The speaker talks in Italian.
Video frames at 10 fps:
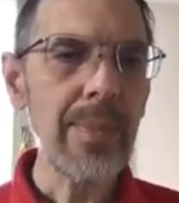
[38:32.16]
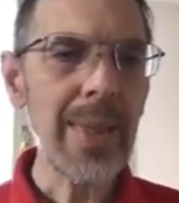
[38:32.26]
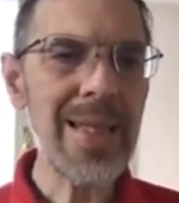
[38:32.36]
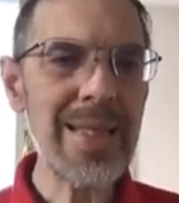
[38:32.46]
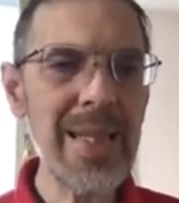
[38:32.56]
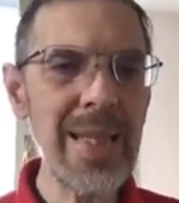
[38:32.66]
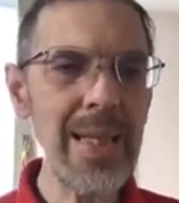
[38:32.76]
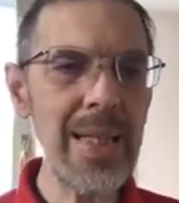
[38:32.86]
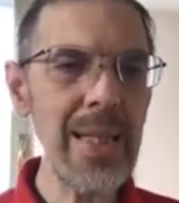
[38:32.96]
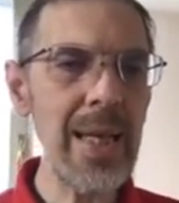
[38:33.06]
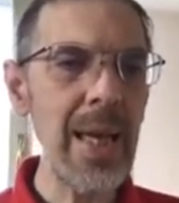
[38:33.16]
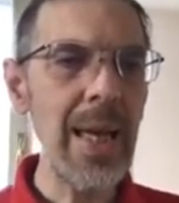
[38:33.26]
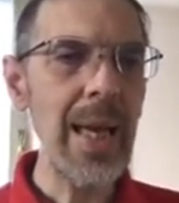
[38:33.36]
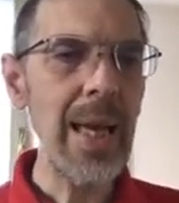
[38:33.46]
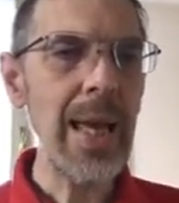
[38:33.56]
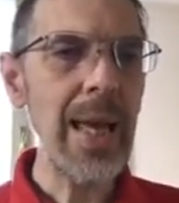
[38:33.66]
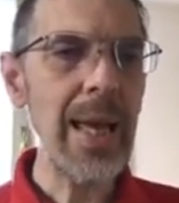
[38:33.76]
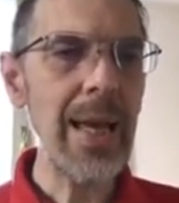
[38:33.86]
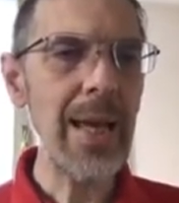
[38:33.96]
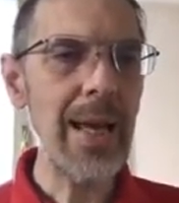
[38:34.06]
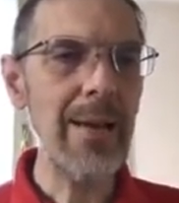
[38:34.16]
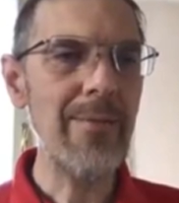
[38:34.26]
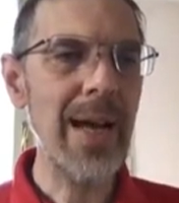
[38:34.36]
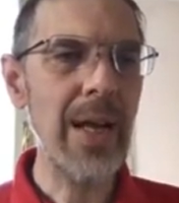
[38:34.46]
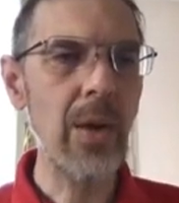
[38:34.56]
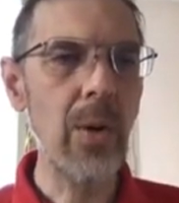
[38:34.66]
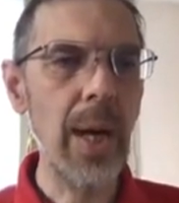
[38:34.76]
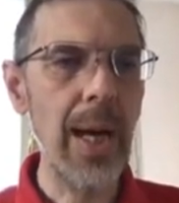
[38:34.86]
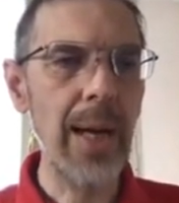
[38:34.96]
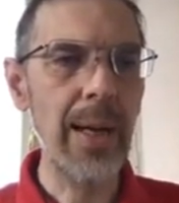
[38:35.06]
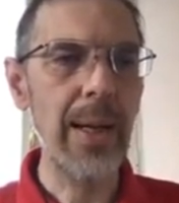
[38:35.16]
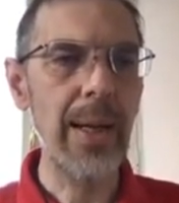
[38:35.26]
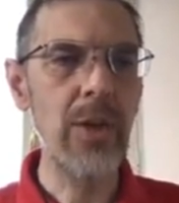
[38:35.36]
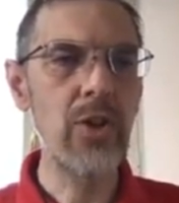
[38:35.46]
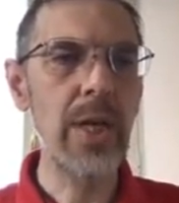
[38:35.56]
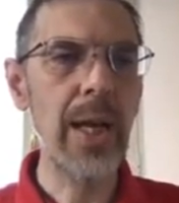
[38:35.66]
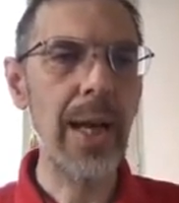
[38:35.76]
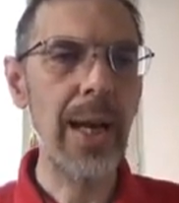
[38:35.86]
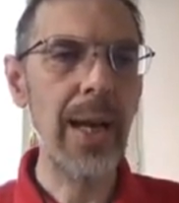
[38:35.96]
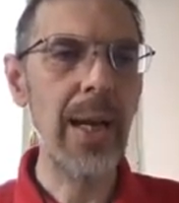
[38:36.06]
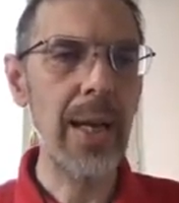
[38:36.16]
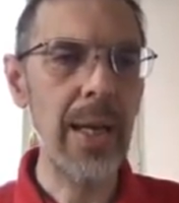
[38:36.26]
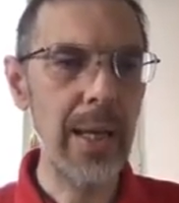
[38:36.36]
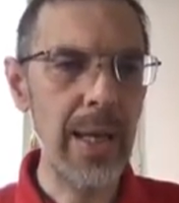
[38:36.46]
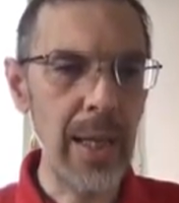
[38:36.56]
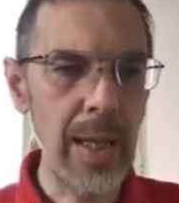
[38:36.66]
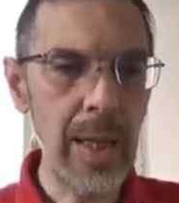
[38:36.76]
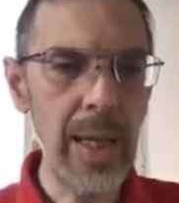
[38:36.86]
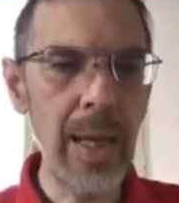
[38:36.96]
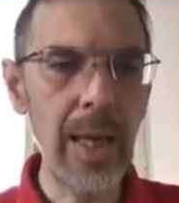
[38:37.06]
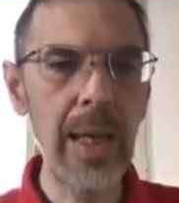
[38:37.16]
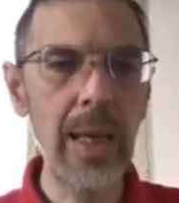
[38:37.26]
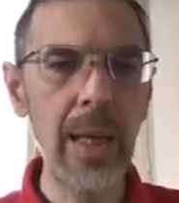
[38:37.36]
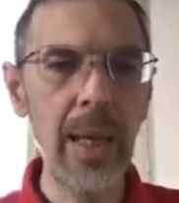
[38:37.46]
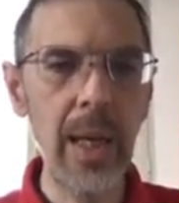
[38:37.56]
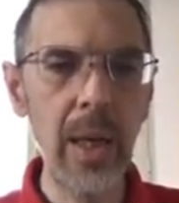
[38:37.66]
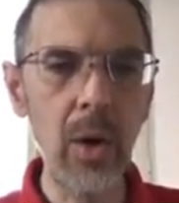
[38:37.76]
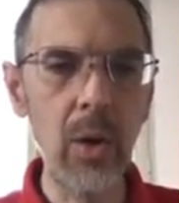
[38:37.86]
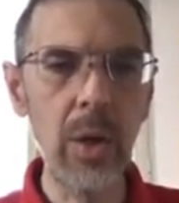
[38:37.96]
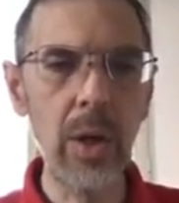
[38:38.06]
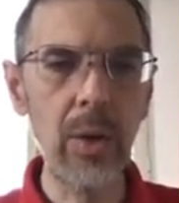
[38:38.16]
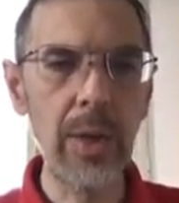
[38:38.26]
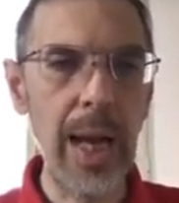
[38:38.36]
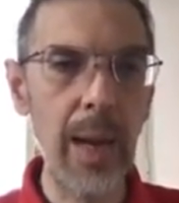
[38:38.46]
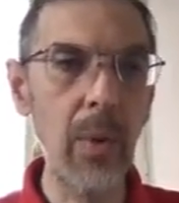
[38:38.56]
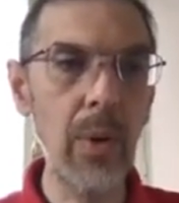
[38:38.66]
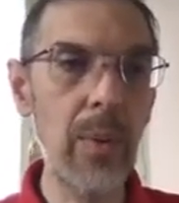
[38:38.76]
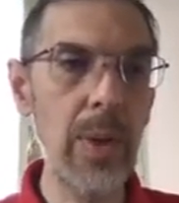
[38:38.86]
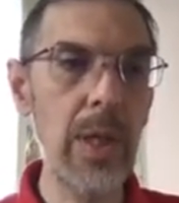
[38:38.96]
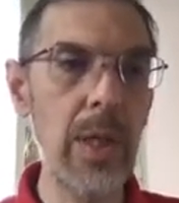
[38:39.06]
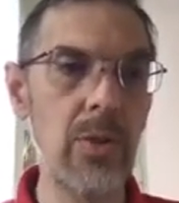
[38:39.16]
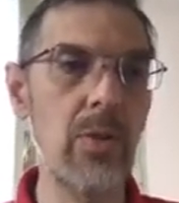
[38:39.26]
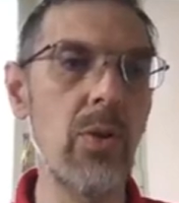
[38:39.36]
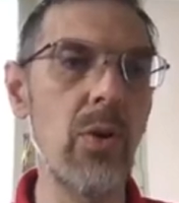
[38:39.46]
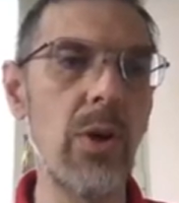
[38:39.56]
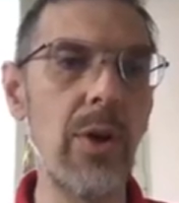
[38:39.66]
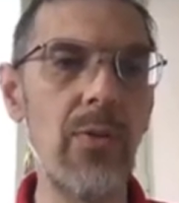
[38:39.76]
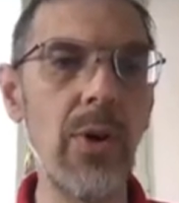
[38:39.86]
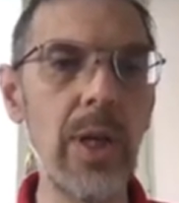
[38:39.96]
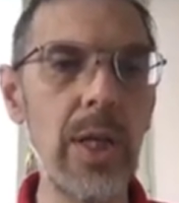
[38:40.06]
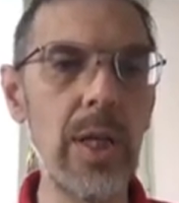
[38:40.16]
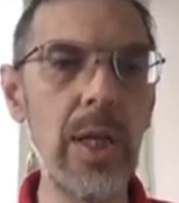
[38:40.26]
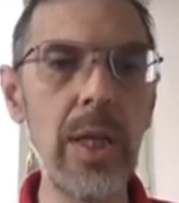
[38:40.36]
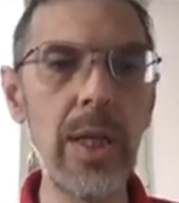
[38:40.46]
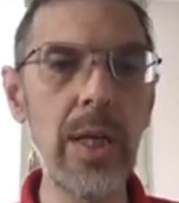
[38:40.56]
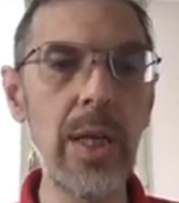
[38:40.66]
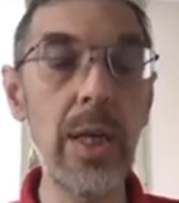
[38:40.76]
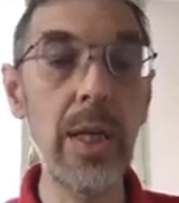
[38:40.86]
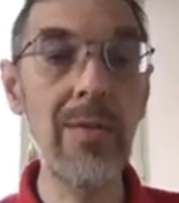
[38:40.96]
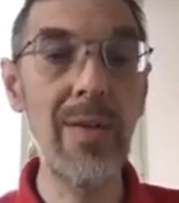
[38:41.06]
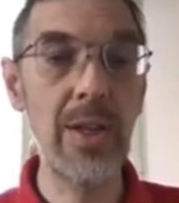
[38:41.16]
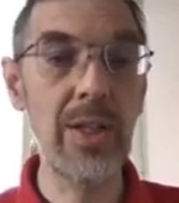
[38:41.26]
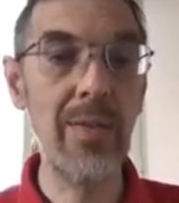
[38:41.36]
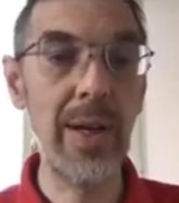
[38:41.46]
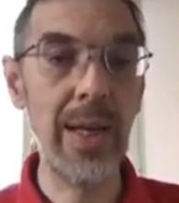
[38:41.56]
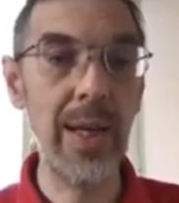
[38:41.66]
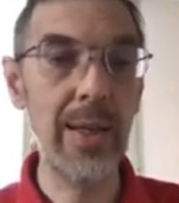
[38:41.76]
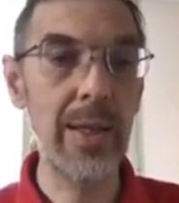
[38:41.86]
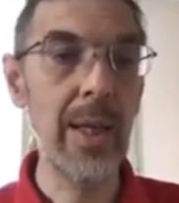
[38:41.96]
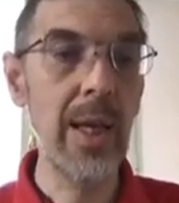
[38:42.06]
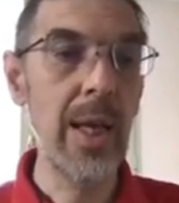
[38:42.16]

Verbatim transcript: sintesi e eh, vanno a eh, generare eh, interi, long o double e quindi sono forniti in diverse varianti.